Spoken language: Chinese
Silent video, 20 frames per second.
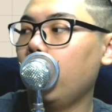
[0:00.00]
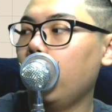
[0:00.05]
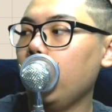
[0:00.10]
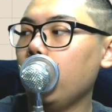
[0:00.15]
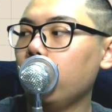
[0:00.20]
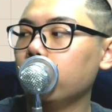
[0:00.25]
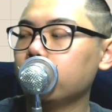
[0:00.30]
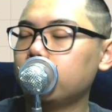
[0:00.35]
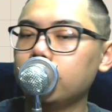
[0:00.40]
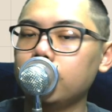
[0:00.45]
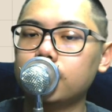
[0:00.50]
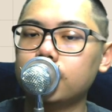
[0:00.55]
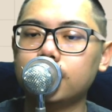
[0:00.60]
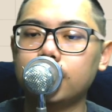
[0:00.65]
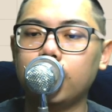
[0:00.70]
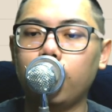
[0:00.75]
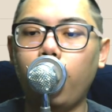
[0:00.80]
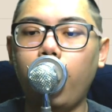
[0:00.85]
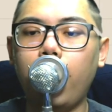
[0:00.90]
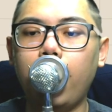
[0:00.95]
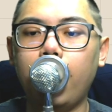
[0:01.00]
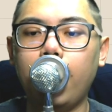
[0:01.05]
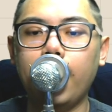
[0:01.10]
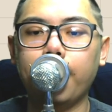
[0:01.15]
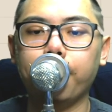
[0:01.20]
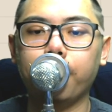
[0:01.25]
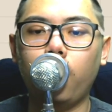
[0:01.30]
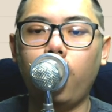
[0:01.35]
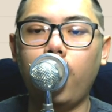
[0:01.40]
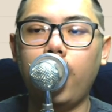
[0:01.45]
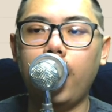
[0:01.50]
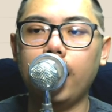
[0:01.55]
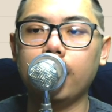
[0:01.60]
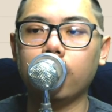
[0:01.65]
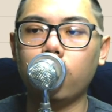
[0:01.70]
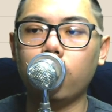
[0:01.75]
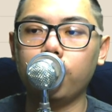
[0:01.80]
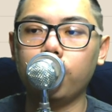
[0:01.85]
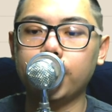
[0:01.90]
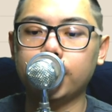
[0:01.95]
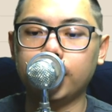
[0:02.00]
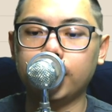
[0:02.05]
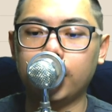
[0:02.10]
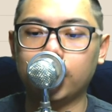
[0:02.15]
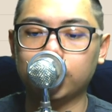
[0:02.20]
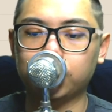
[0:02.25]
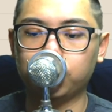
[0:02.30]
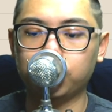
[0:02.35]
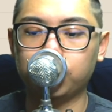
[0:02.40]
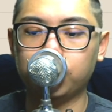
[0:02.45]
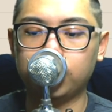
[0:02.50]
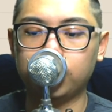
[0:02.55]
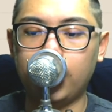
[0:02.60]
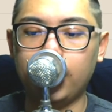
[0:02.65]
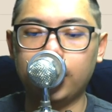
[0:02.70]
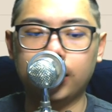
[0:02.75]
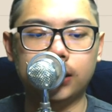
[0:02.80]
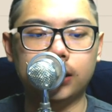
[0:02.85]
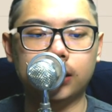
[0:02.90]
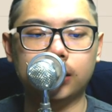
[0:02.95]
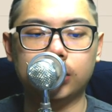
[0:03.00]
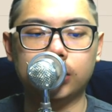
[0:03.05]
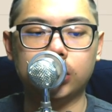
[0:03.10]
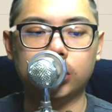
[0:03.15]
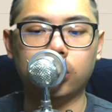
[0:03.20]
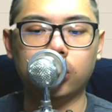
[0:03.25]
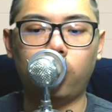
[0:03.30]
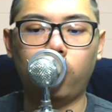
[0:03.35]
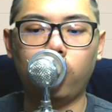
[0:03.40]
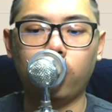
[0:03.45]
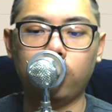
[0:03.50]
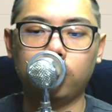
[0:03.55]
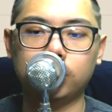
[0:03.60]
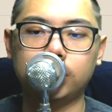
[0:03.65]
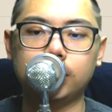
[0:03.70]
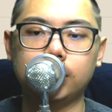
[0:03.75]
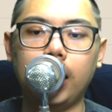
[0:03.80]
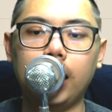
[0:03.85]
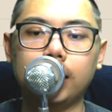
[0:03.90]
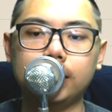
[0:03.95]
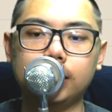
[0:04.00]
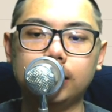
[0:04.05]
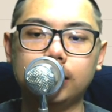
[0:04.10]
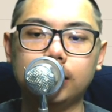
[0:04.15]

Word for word: 六四一四的化汉，化汉工业电脑族群，它很可惜哦，其实它